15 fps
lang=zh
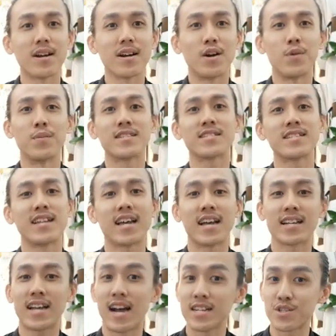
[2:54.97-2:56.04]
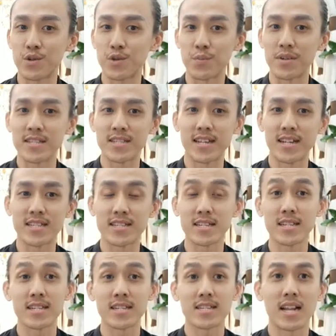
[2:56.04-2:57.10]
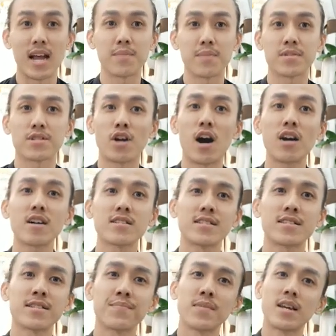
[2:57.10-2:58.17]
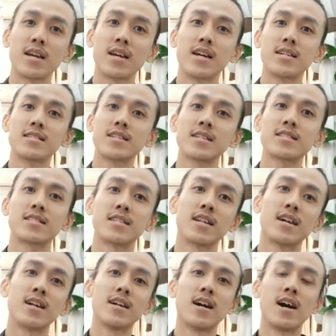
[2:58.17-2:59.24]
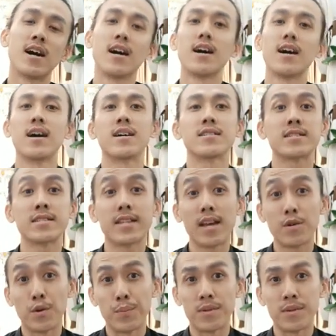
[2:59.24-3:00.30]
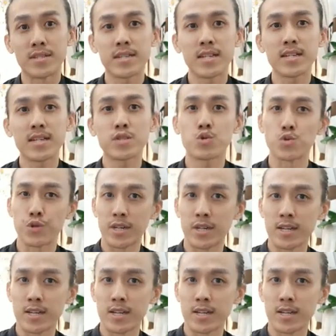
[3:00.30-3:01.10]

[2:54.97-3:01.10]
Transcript: 我们今天开始，我们今天这个 s l e b s talks，这样子呢啊，今天我们这一个主题